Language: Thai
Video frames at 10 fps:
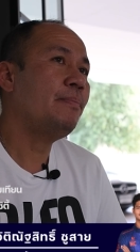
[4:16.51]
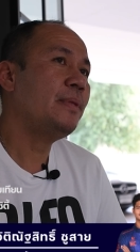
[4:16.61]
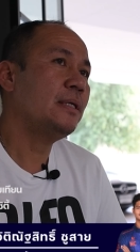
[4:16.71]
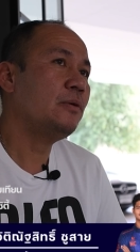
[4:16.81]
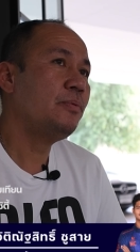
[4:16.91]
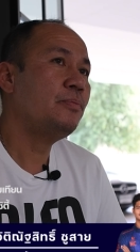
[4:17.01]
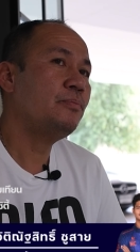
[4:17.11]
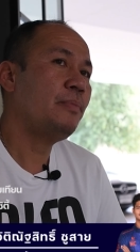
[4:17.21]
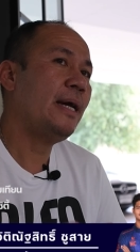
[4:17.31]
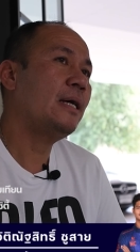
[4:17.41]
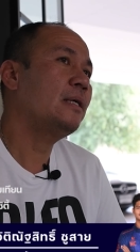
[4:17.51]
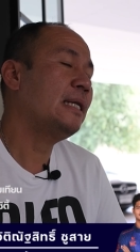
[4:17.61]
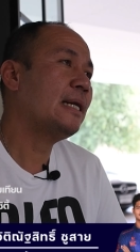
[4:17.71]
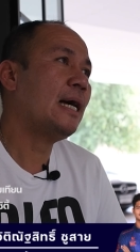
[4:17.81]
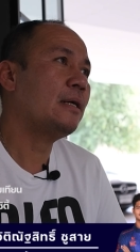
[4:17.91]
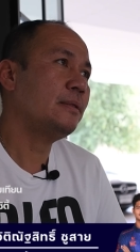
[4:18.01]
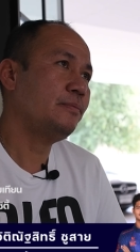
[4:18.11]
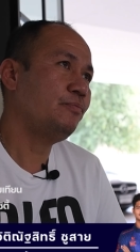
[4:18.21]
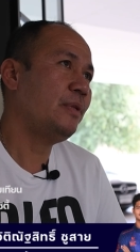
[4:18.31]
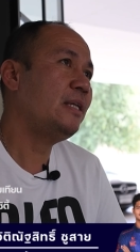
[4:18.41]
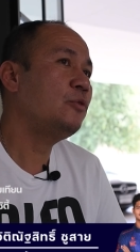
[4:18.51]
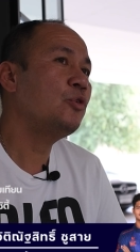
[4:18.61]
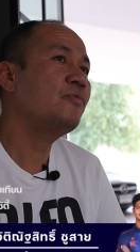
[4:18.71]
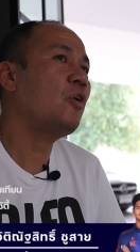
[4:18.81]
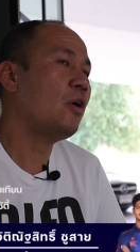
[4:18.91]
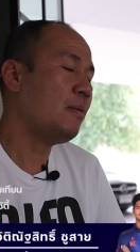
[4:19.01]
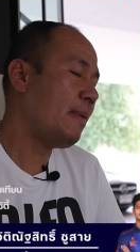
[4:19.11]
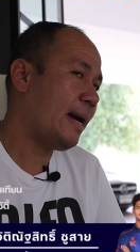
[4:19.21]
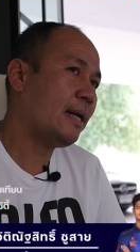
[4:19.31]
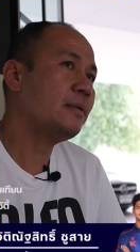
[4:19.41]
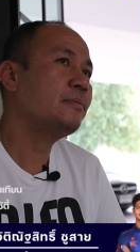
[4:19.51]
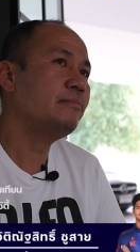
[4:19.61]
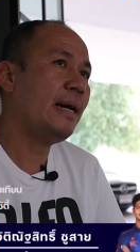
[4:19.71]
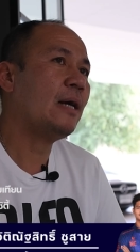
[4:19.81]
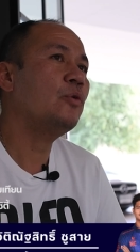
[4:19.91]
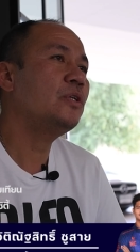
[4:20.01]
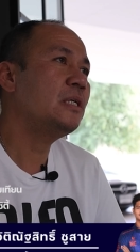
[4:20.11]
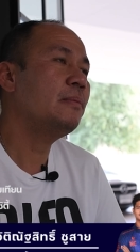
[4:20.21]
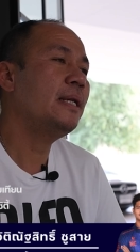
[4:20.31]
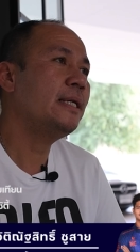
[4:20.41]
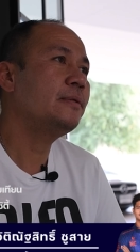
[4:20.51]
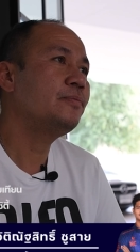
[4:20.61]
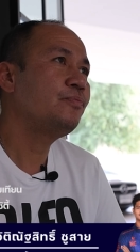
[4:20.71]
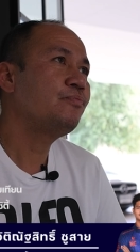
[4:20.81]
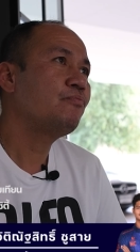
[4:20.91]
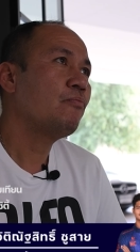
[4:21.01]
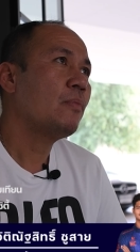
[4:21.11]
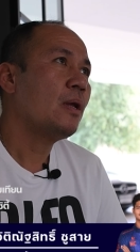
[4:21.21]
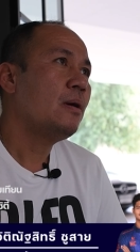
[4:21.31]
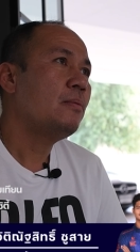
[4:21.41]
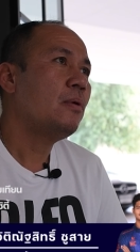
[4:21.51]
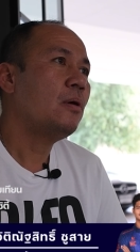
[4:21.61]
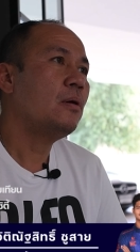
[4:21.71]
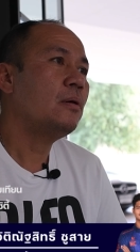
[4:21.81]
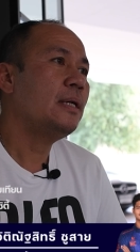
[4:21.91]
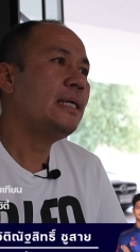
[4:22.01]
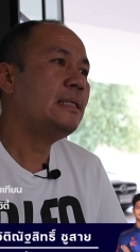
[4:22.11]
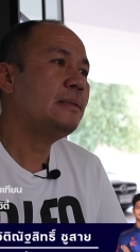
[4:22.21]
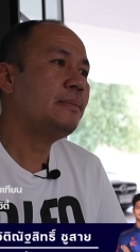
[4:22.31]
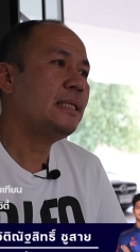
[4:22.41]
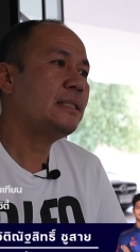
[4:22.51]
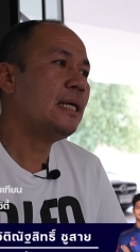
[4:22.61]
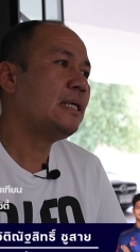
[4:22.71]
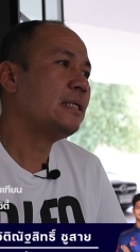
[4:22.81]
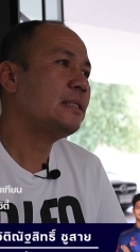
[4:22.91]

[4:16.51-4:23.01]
แต่เจ้าเพลงหลักๆ เล่น U2 ก็แบก แบกรุ่นขึ้นมาเล่น พอเล่นไปสัก